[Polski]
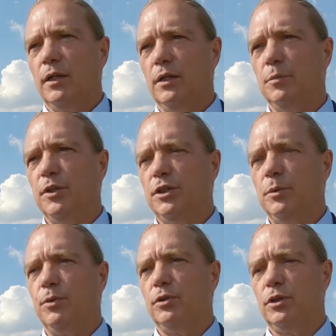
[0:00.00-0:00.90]
e,
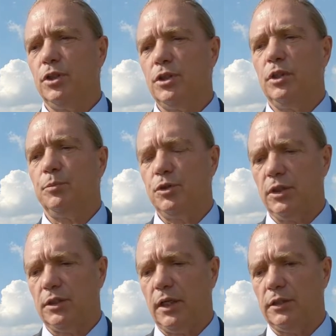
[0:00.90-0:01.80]
myśli politycznej i
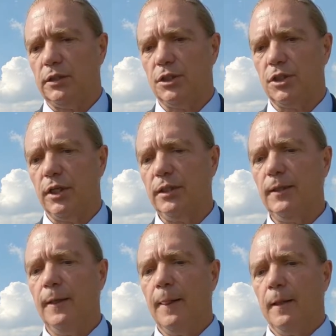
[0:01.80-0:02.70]
później strategicznej.
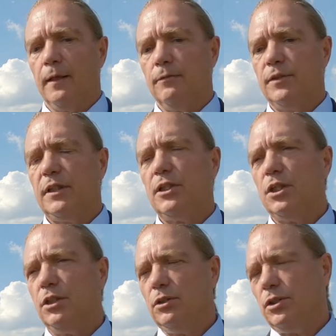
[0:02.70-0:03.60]

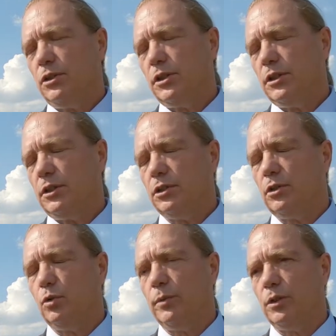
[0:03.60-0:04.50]
Wystarczająco istnieje
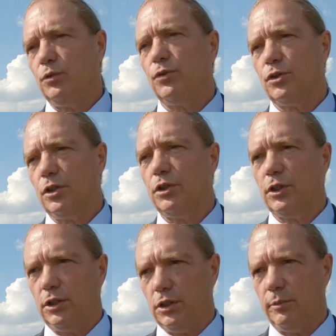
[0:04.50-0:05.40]
dokumentów
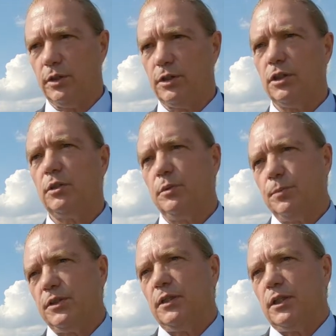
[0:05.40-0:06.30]
rosyjskich i niemieckich, żeby
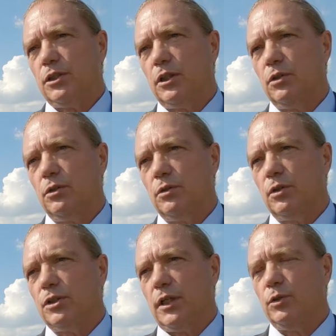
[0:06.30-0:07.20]
zadać tego
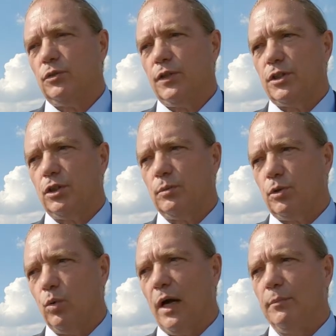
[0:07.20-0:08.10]
rodzaju
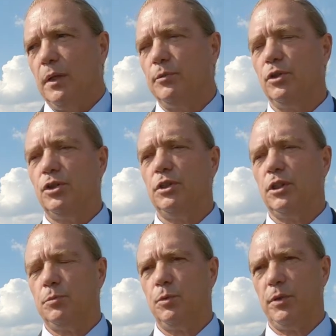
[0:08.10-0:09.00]
twierdzeniom kłam. Mamy do
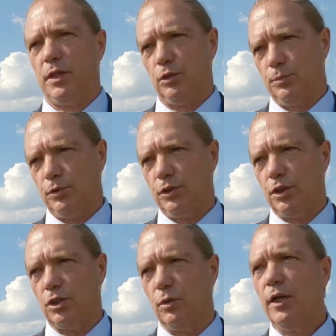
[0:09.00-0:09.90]
czynienia z propagandą
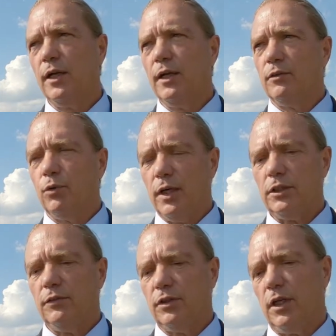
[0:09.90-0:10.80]
polityczną.
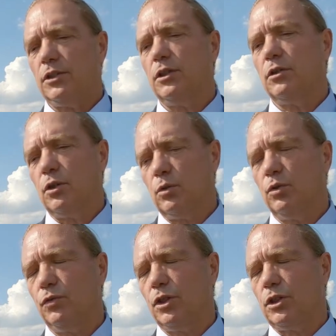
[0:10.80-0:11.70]
Właśnie w trakcie
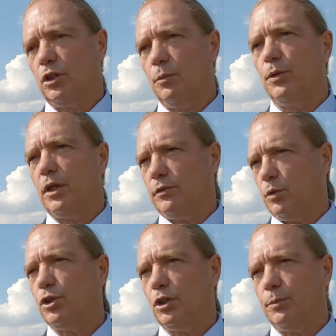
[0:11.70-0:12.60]
roku 20
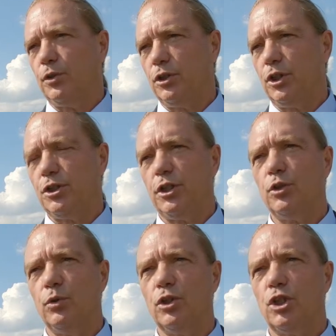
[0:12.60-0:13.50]
pojawiło się to pojęcie pojęcie
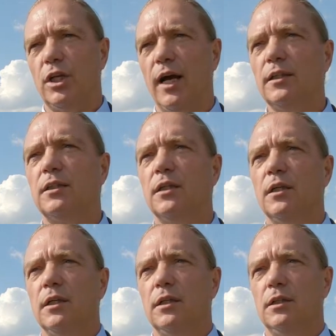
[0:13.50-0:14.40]
Saisonstadt,
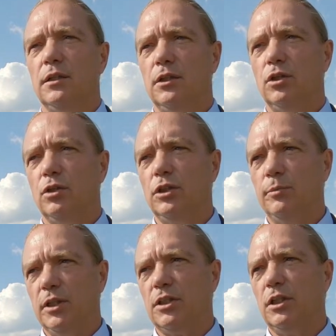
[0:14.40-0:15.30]
y, to
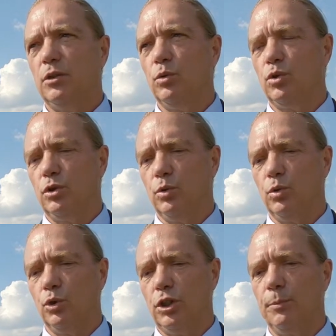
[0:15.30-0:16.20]
niemieckie
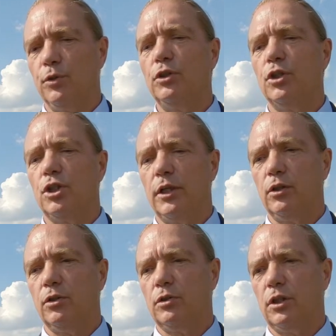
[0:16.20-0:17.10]
ukłucie
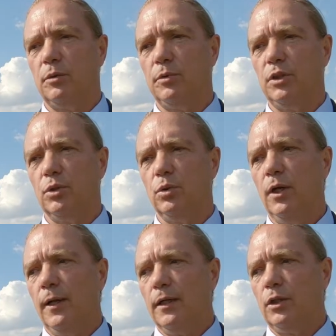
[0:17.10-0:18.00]
politycznego terminu,
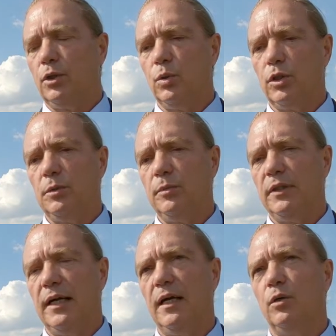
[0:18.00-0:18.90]
który
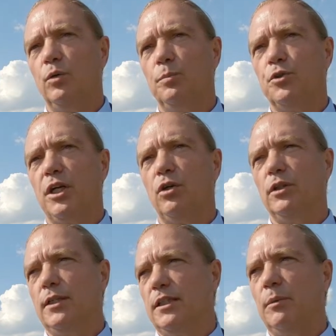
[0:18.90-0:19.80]
miał
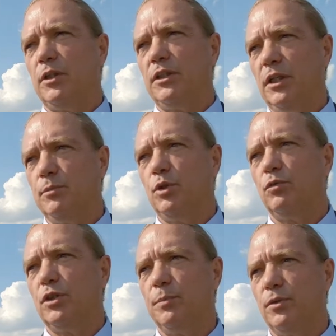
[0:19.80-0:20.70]
przekonać samych
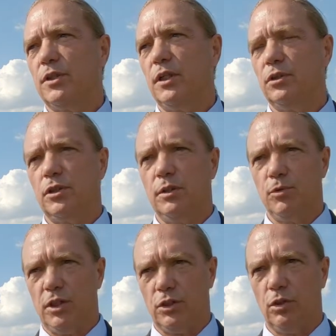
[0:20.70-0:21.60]
Niemców, że Polska to jest
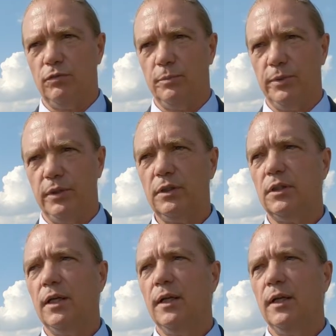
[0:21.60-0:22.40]
tymczasowy byt.